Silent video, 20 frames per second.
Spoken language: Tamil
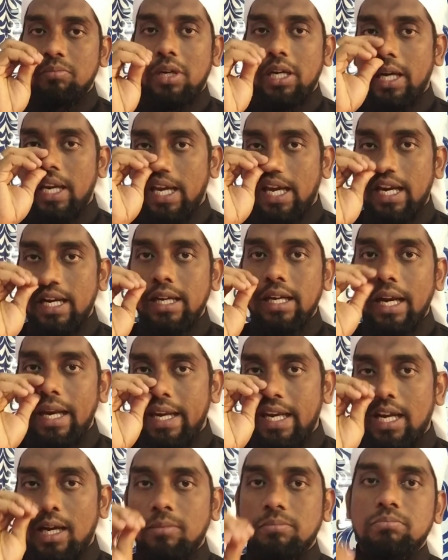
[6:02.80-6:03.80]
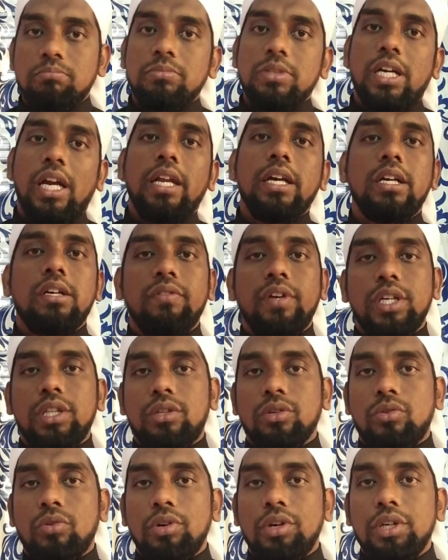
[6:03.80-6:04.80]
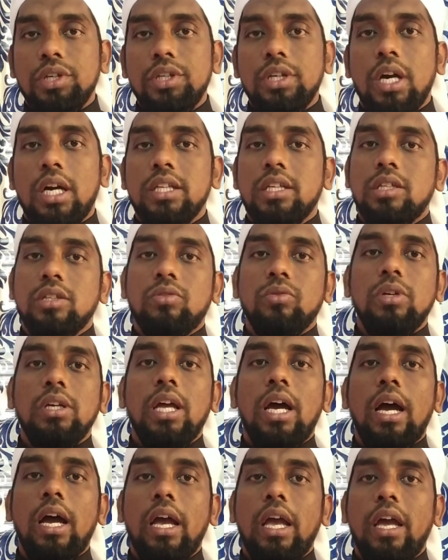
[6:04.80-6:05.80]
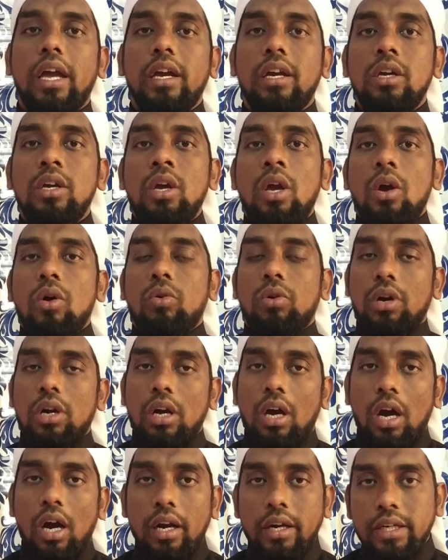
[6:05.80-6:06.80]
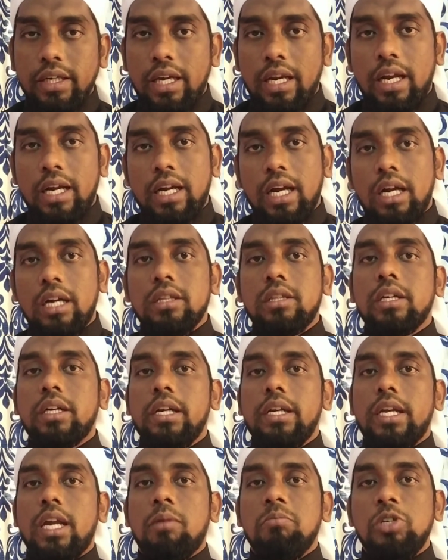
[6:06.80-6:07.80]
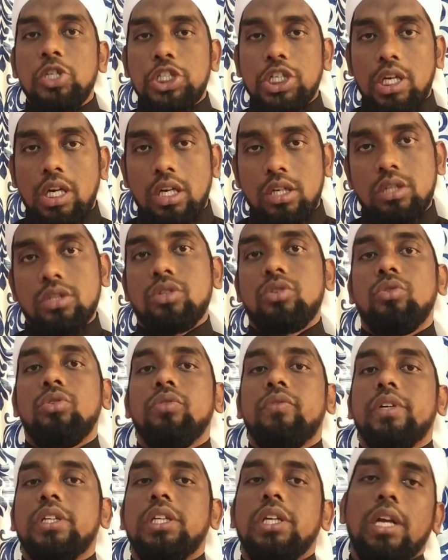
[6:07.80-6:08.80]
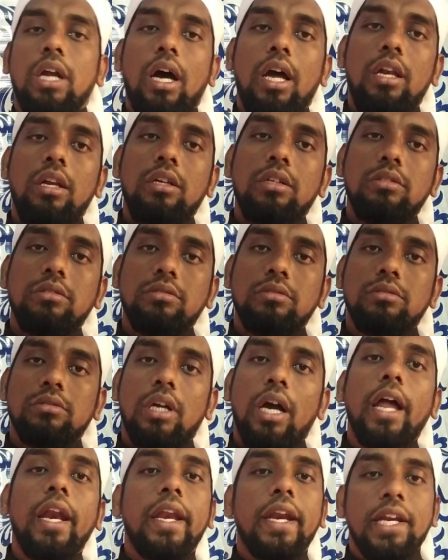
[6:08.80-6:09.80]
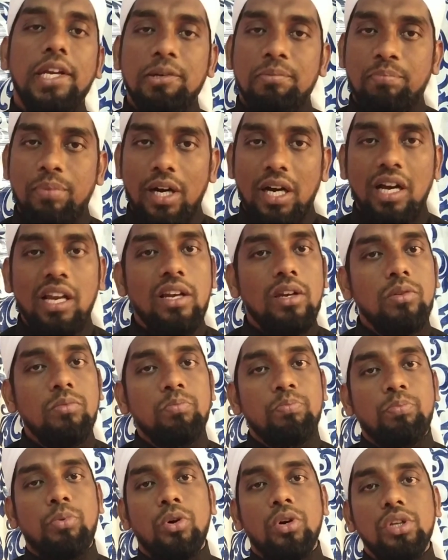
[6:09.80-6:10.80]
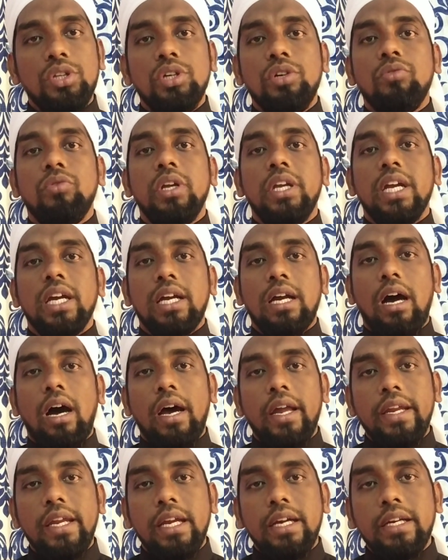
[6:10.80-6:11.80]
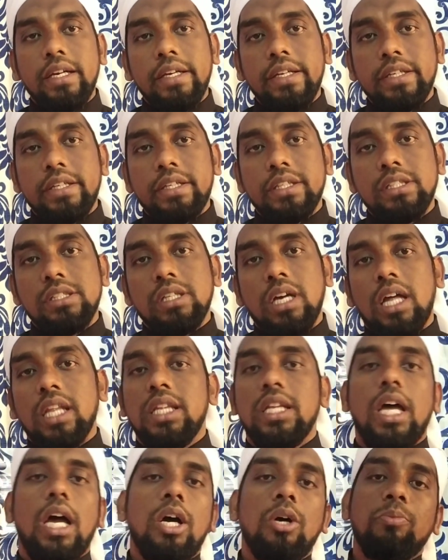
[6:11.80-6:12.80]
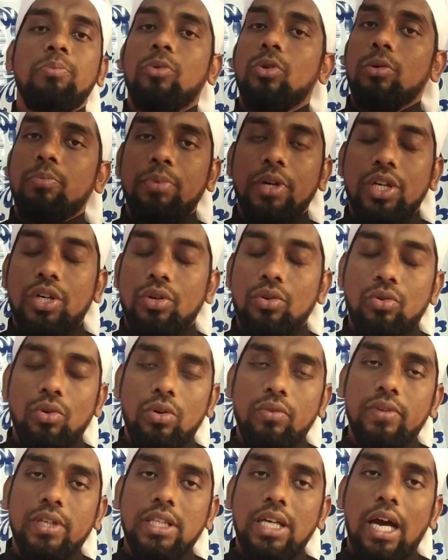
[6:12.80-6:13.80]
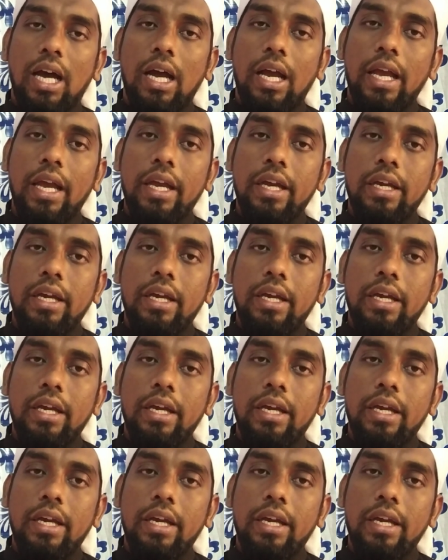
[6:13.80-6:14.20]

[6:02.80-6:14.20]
மணி நேரங்களை நாம் கணக்கு வைத்துக் கொண்டு அதற்குள்ளாக ஒரு நான்கு ரக்காத்துகள் நாம் இஷராக் தொழுவதினால் அன்றைய பகல் பொழுதனுடைய காரியங்களுக்கு அல்லாஹ் பொறுப்பேற்றுக் கொள்வதாக